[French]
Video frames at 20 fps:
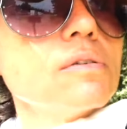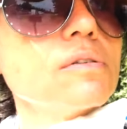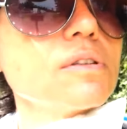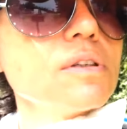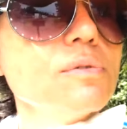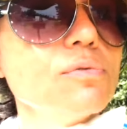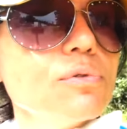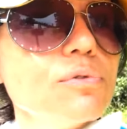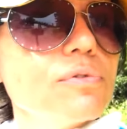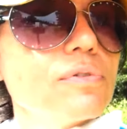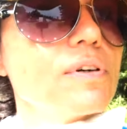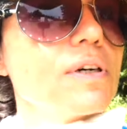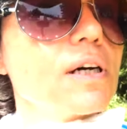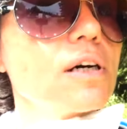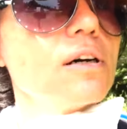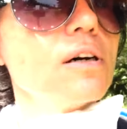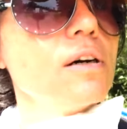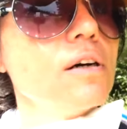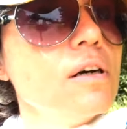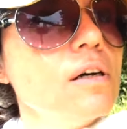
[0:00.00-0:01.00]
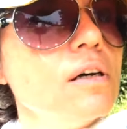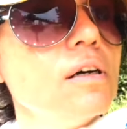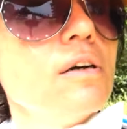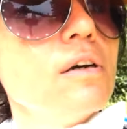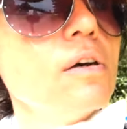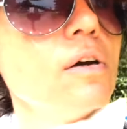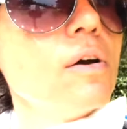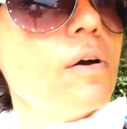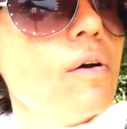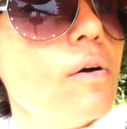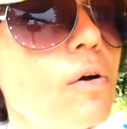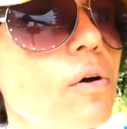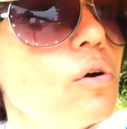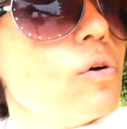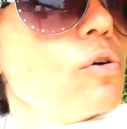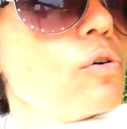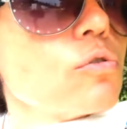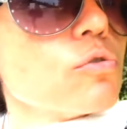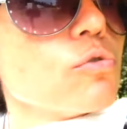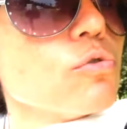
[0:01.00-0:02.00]
ce qu'il faut faire.
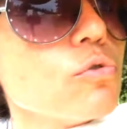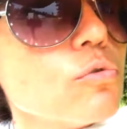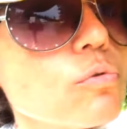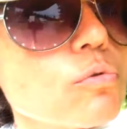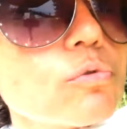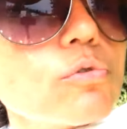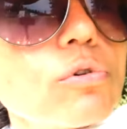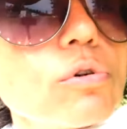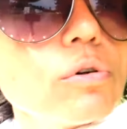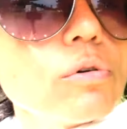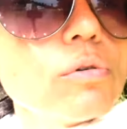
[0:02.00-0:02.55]
Donc,